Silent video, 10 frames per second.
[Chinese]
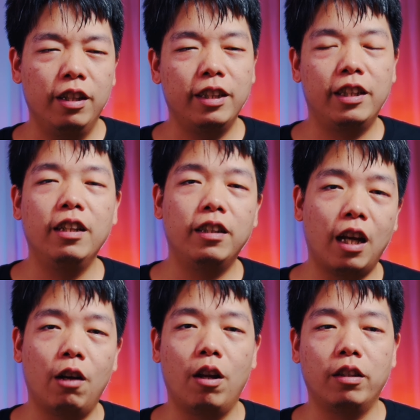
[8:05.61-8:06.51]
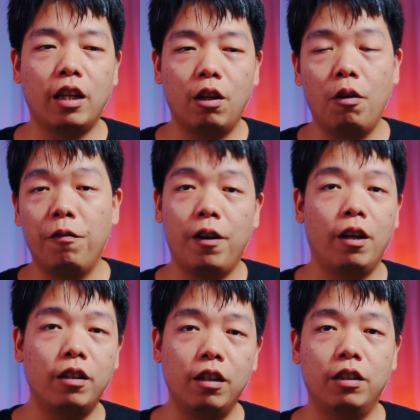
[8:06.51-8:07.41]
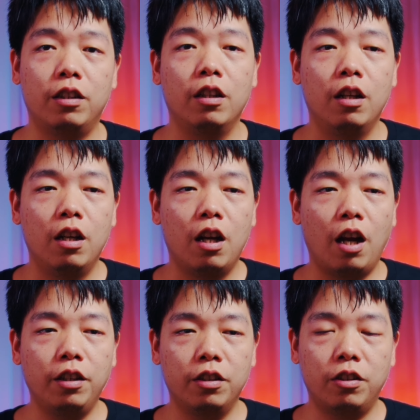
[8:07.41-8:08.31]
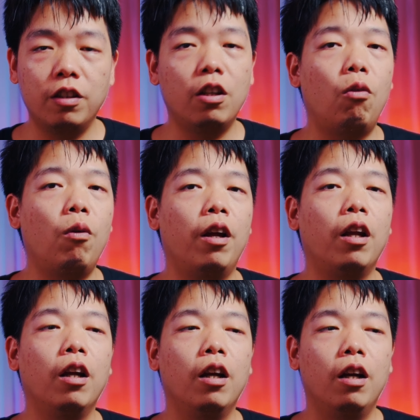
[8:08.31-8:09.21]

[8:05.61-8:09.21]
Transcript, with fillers: 线下的话大家会非常客气，而且真的会，